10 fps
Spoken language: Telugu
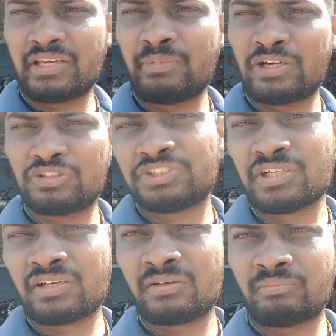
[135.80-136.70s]
ఏ బండి
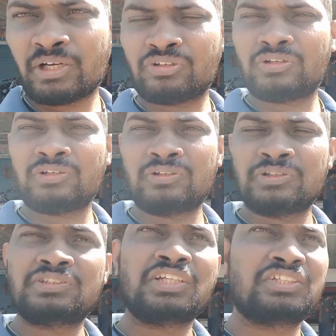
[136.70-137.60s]
వచ్చినా మనోడు
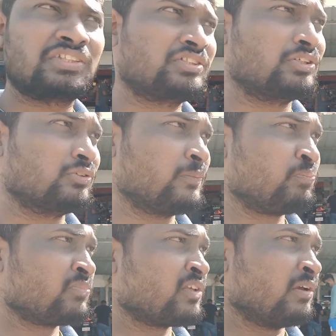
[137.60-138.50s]
చేసేస్తాడు
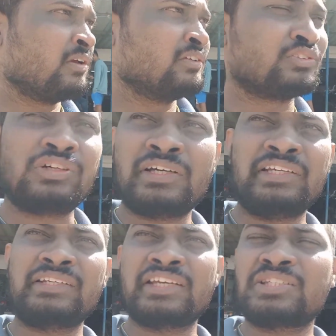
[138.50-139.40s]
సో
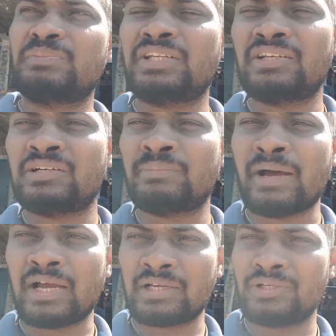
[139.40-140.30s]
ఇన్ కేస్ మీరు
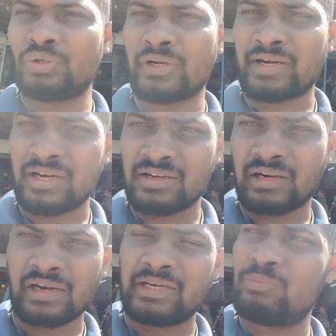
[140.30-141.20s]
బెంగళూరు ఎక్కడన్నా
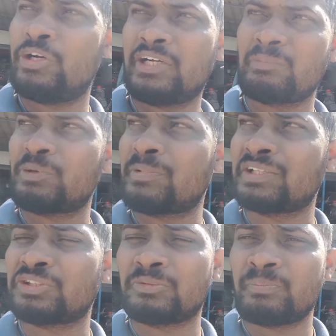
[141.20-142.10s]
రైడ్ పోయేటప్పుడు
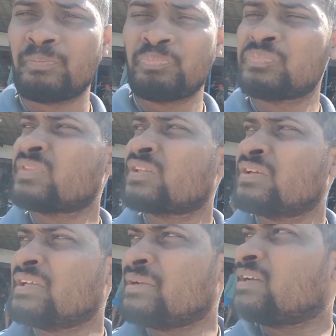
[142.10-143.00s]
మాత్రం
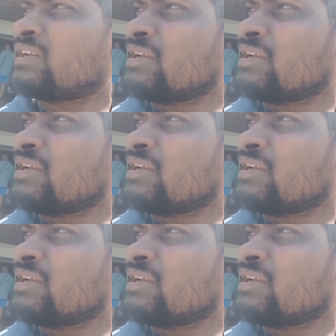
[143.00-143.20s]
ఇన్